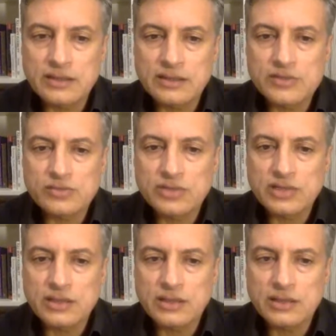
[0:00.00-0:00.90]

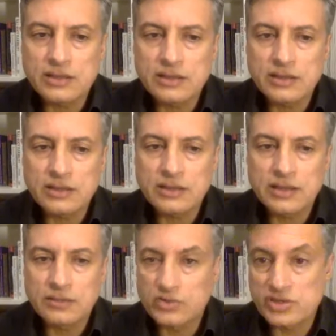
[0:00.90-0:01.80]
الريسوني
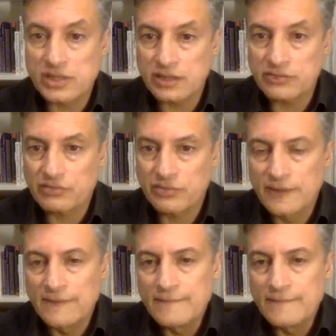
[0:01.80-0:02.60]
كان مستهدف